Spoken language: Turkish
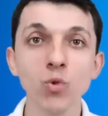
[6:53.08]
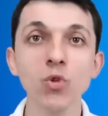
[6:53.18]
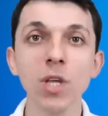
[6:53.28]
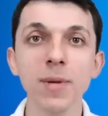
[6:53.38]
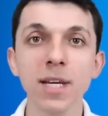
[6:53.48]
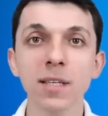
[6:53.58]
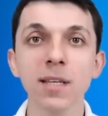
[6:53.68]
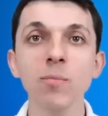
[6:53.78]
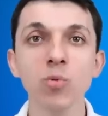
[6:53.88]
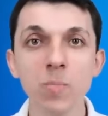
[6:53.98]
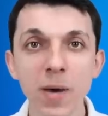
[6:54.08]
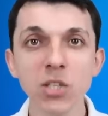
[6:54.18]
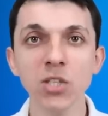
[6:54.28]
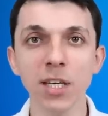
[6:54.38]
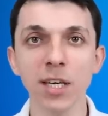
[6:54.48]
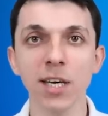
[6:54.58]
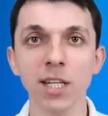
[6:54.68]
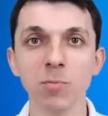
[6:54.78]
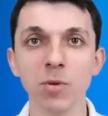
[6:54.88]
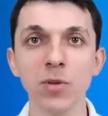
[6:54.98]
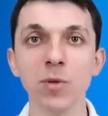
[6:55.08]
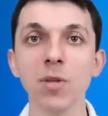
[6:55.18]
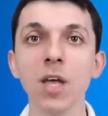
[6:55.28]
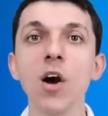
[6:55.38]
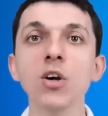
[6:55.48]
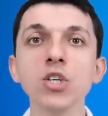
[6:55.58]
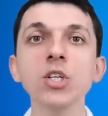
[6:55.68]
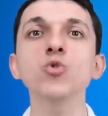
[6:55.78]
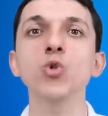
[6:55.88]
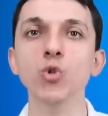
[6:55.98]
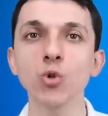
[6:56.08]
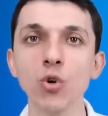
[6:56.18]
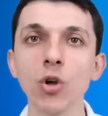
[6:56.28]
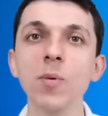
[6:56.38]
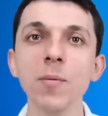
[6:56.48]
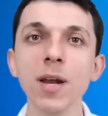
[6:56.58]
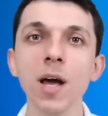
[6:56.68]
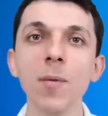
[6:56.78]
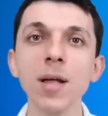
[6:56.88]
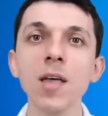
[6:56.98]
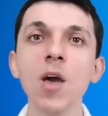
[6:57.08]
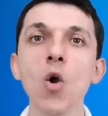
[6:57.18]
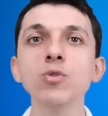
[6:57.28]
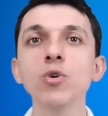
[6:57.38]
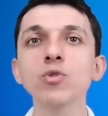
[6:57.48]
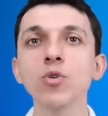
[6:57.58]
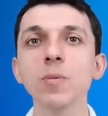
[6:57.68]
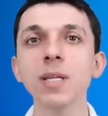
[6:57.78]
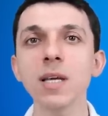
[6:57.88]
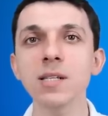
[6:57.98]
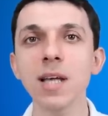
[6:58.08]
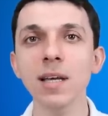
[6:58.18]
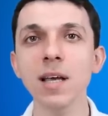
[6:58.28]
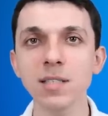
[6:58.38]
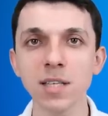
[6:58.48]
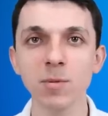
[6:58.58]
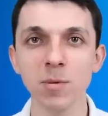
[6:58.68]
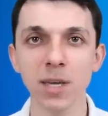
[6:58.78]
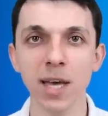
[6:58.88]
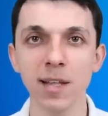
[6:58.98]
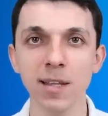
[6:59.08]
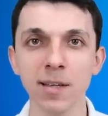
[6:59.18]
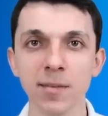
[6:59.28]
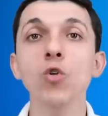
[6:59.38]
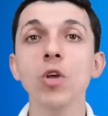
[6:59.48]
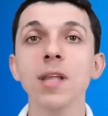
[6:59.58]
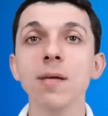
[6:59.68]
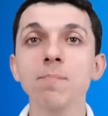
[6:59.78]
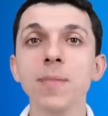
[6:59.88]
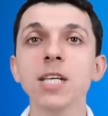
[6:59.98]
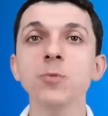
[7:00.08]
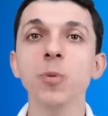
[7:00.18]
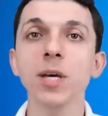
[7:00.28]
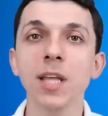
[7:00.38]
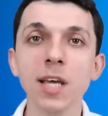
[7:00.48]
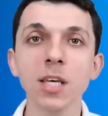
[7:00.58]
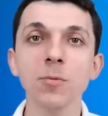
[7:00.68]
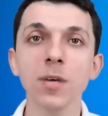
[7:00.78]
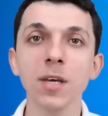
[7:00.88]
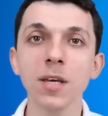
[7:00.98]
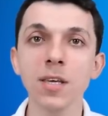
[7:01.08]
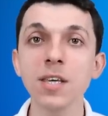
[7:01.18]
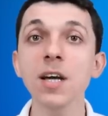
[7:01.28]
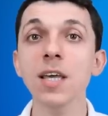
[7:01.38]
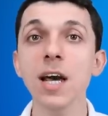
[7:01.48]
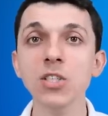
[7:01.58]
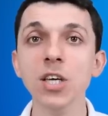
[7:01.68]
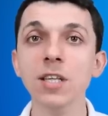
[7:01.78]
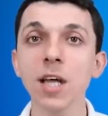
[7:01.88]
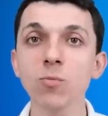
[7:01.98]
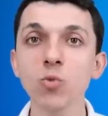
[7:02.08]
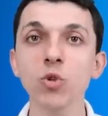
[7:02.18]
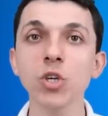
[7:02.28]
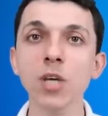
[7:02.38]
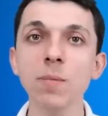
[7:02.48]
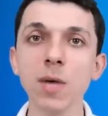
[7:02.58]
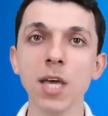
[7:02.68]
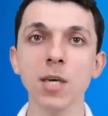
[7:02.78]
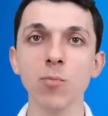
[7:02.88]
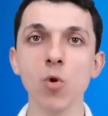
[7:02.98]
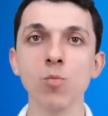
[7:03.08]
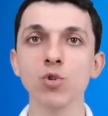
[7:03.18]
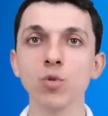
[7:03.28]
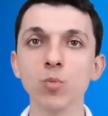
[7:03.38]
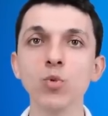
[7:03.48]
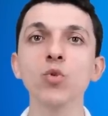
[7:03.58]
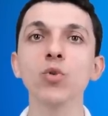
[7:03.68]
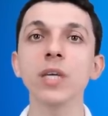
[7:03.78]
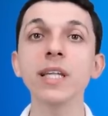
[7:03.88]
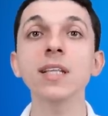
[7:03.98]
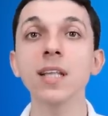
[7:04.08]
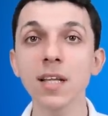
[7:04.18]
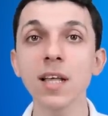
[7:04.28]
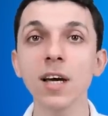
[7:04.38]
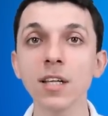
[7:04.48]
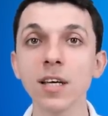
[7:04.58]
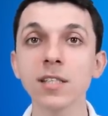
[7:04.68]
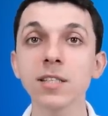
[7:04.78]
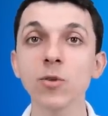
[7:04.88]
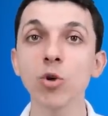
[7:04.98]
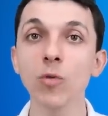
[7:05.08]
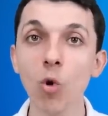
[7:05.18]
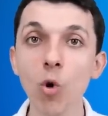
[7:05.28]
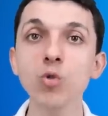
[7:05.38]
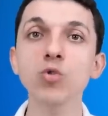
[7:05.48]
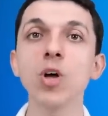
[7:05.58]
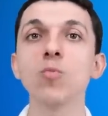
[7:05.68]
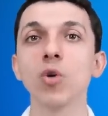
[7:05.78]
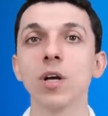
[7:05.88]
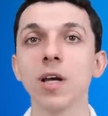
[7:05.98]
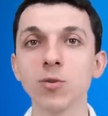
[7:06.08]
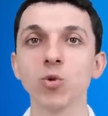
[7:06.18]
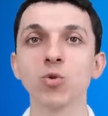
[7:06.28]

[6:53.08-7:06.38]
Bununla birlikte bu 5 dakikalık bir filmde aşırı coşku görmeme rağmen bu coşku bana izlerken samimi geldi. O dönem Best Buy'in ekibi ya gerçekten muhteşem bir ekip olmuş, bunu iliklerine kadar hissediyor ve o yüzden bu kadar